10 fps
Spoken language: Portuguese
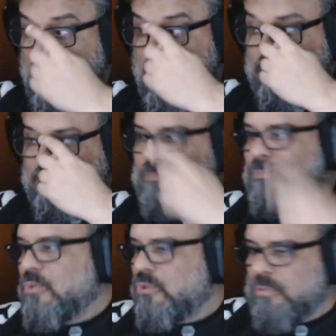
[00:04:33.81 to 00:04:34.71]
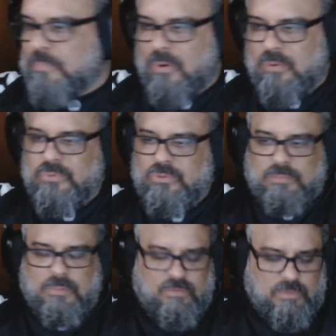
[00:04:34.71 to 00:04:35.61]
Muito bom, muito
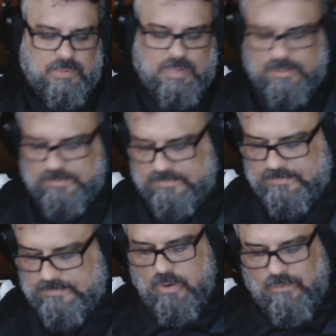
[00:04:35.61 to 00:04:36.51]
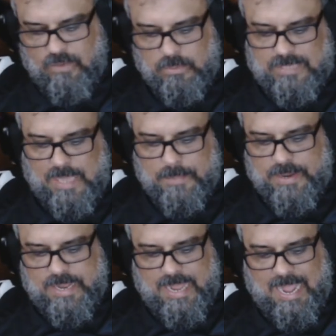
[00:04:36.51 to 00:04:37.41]
bom. Vamos lá. Vamos
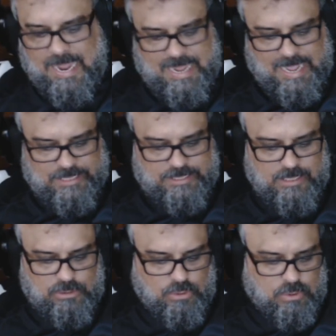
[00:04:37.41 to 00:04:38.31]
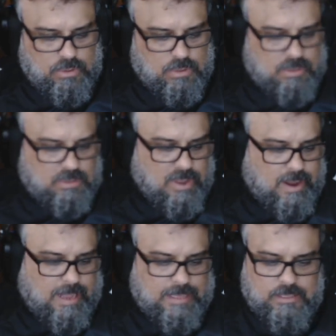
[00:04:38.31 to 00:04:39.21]
abrir a caixa do
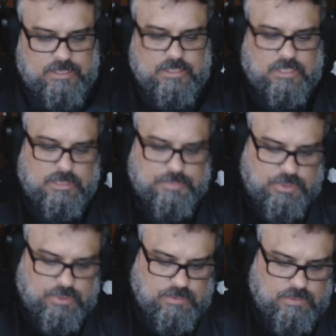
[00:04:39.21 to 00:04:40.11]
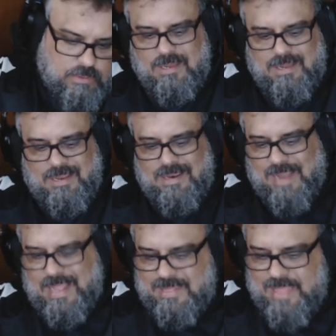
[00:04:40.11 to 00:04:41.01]
Twilight Inscription
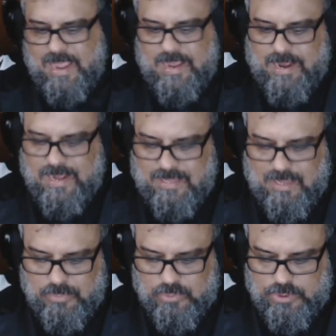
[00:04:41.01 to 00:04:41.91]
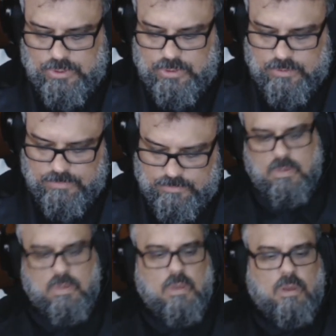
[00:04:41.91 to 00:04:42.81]
na técnica da bundinha.
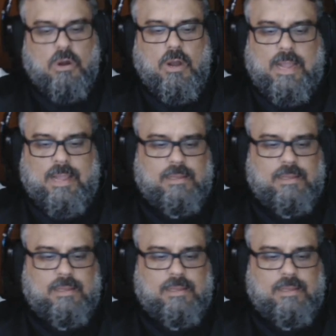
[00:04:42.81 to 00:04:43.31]
Ó,